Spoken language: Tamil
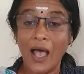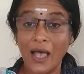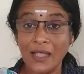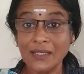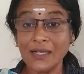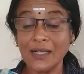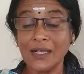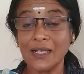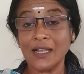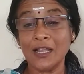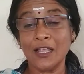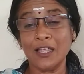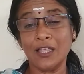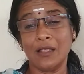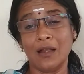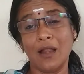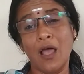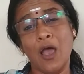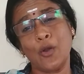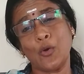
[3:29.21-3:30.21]
அதுக்கு
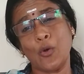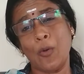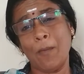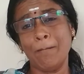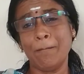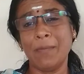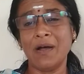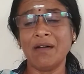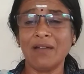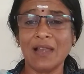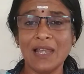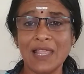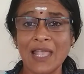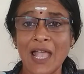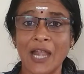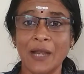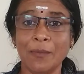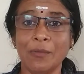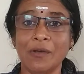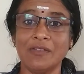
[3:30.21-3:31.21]
நான் ரொம்ப
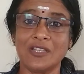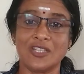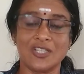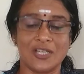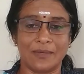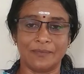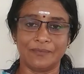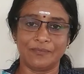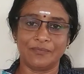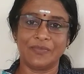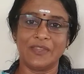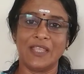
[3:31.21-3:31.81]
வழிய அனுபவிச்சேன்